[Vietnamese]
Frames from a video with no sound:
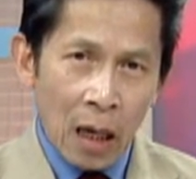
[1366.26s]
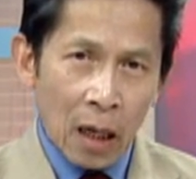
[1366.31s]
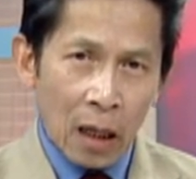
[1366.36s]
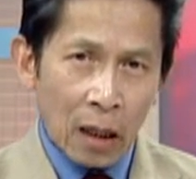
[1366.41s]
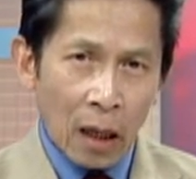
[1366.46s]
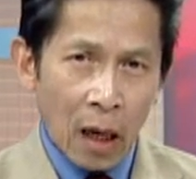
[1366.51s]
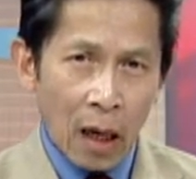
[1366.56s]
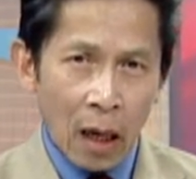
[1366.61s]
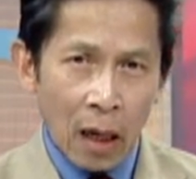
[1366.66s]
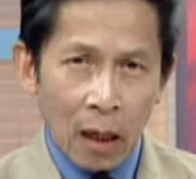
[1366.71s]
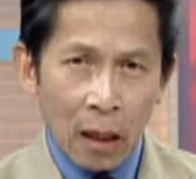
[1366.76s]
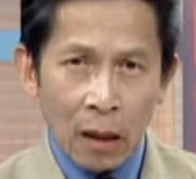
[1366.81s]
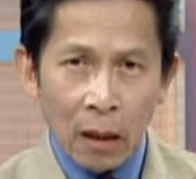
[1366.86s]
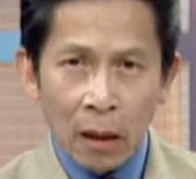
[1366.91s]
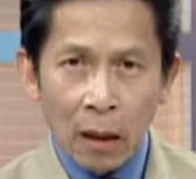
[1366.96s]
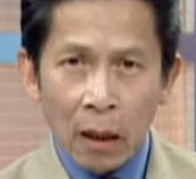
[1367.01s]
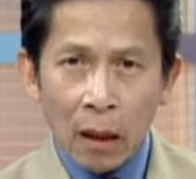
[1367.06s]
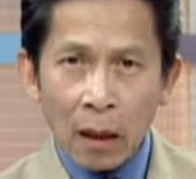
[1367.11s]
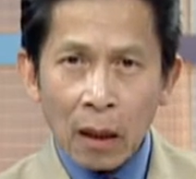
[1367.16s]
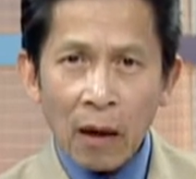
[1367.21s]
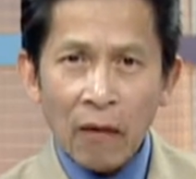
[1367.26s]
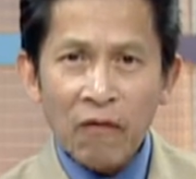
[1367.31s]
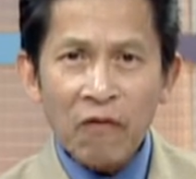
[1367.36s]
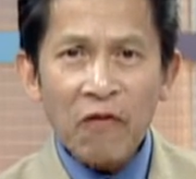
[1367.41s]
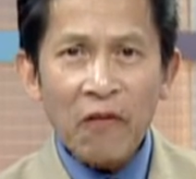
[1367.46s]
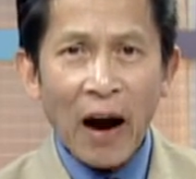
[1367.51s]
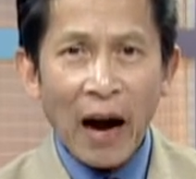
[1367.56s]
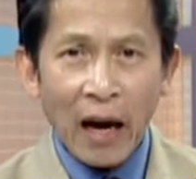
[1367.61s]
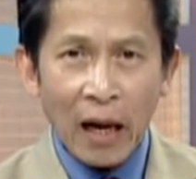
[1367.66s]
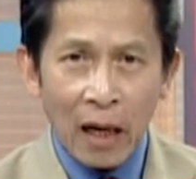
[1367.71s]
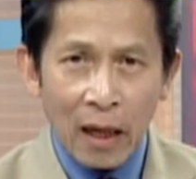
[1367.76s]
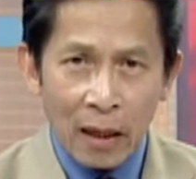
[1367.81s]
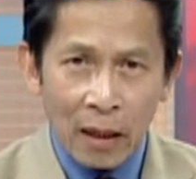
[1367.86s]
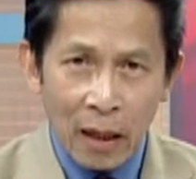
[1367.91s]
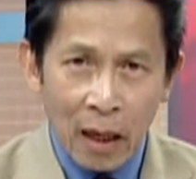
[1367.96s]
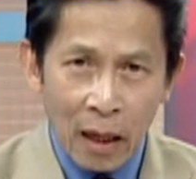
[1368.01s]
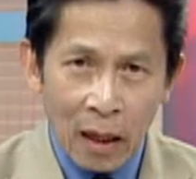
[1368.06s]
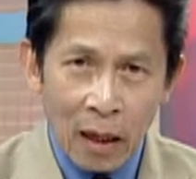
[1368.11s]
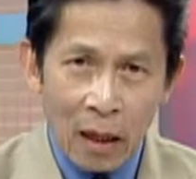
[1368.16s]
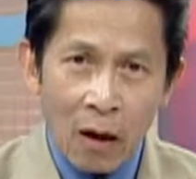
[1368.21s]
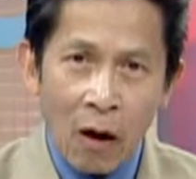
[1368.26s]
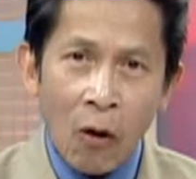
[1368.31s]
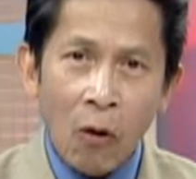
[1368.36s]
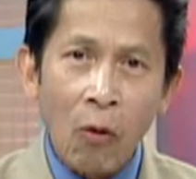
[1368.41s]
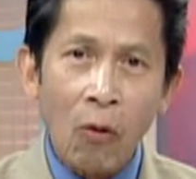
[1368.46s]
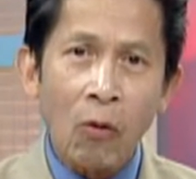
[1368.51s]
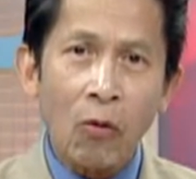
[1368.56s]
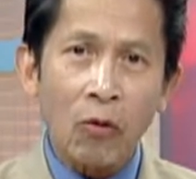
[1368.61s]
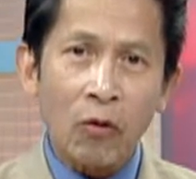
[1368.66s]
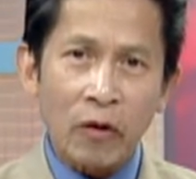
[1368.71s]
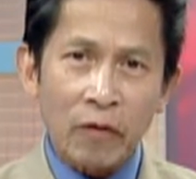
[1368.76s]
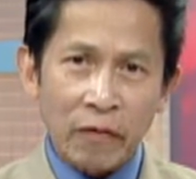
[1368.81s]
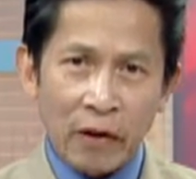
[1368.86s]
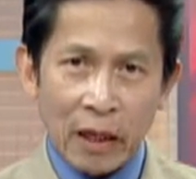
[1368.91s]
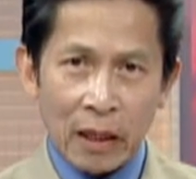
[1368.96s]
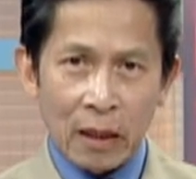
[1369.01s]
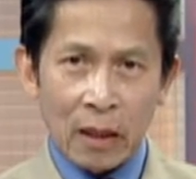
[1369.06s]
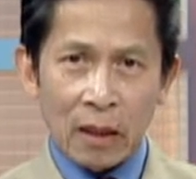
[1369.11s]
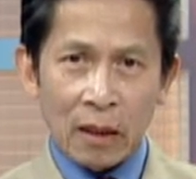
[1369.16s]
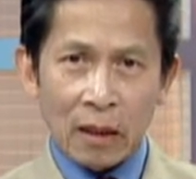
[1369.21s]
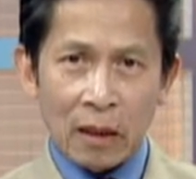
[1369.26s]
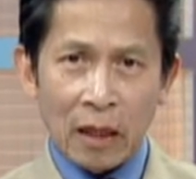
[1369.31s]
à, không phải là để hù quý vị